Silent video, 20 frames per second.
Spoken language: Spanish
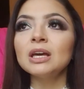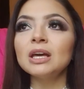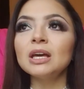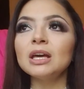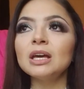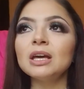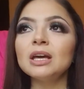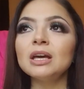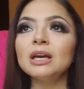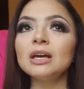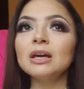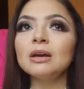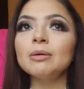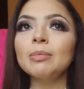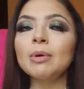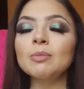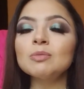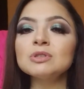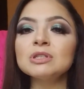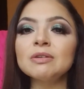Eh,
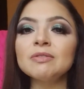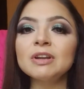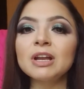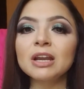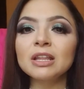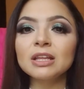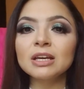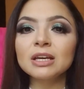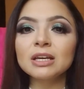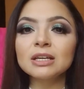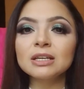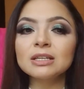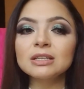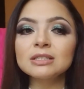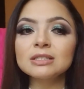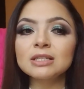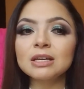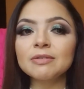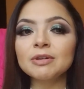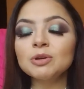vamos a hablar de que
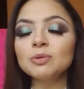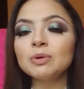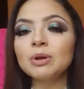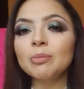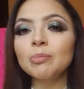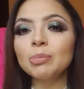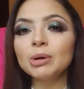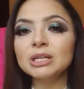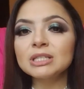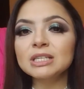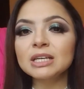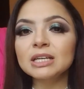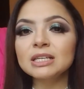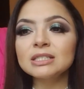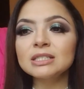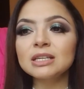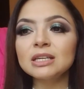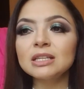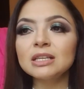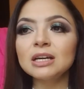estaba en una empresa que
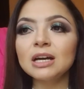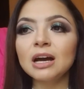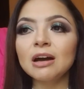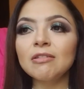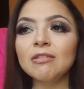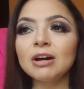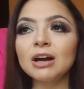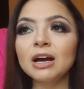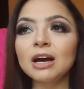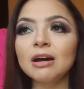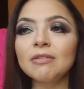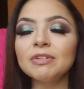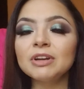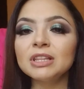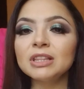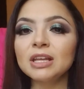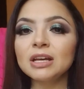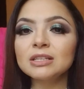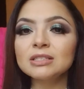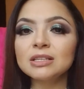se dedicaba a
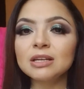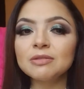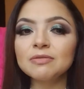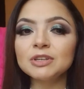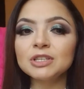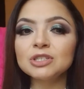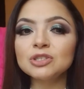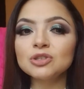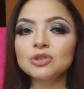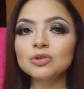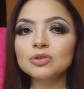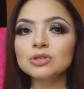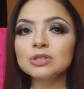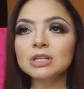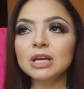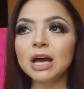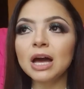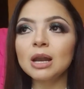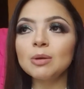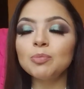brindar servicios
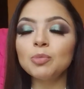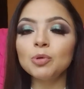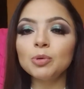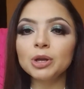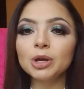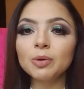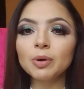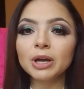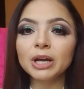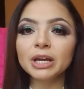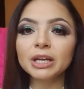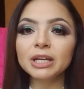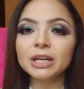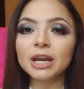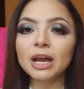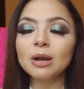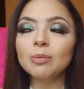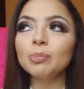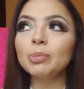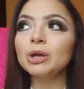al público en
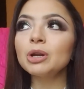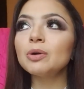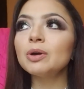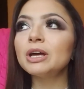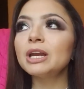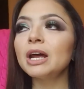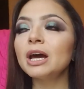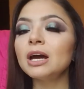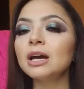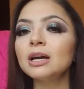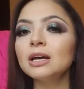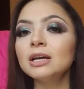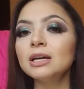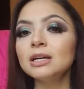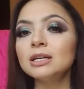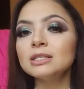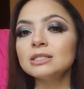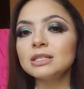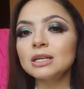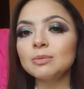general, pero era
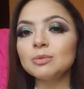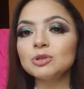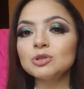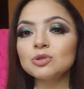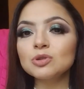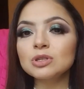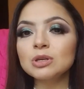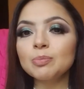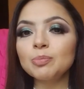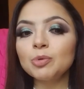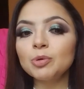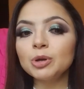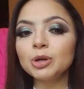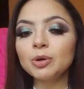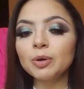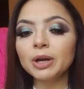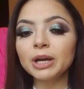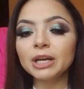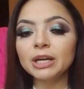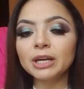servicios al
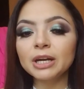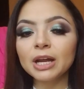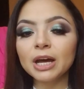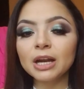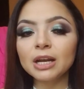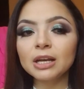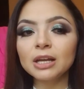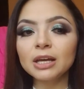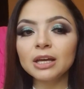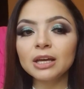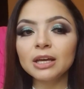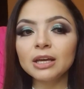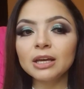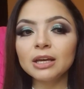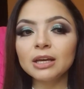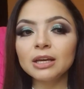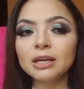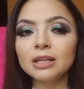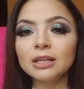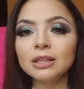público en general
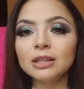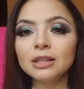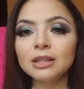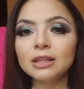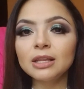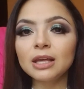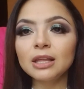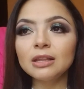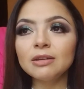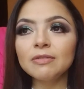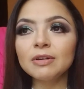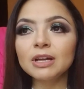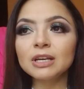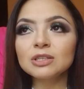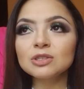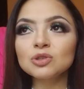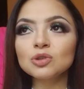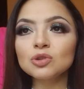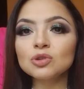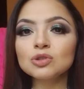eh, de
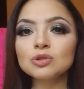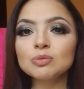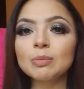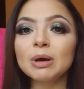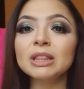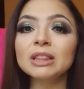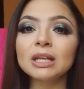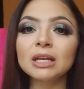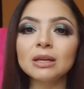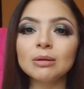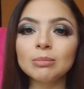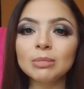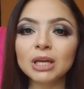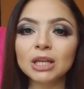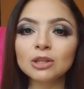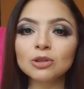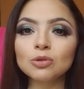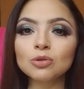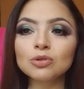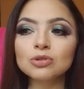diversos
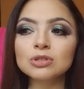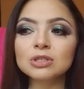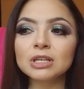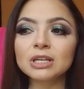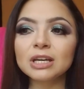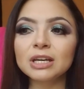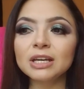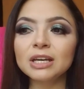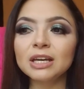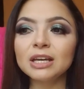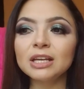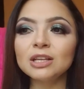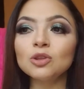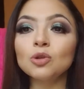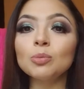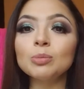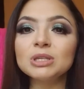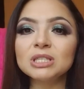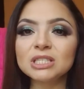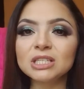mantenimientos en
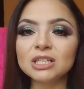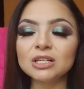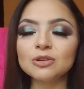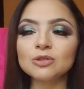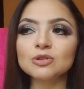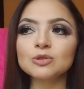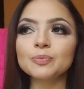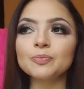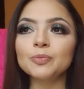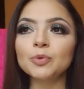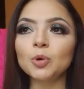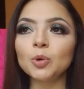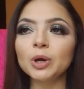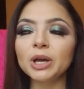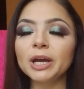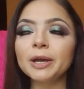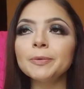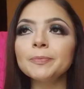domicilios, ¿ok?